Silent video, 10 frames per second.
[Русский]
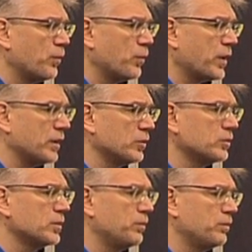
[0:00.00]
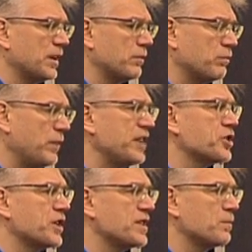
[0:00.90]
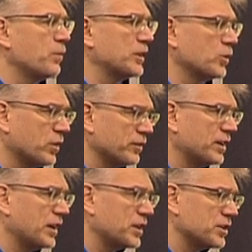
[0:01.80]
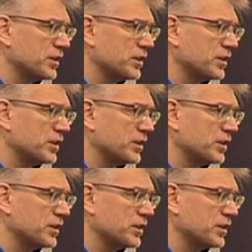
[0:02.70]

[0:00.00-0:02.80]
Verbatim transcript: пройдут там 5-6 потоков на каждой